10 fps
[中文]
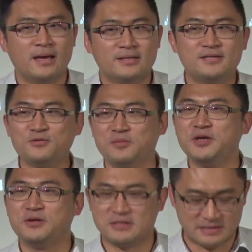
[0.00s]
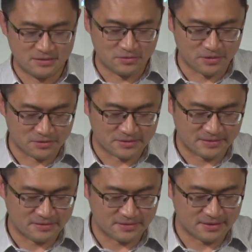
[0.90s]
这是我面对十字路口的时
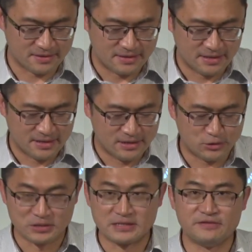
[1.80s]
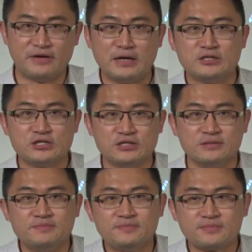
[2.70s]
候的选择的方式。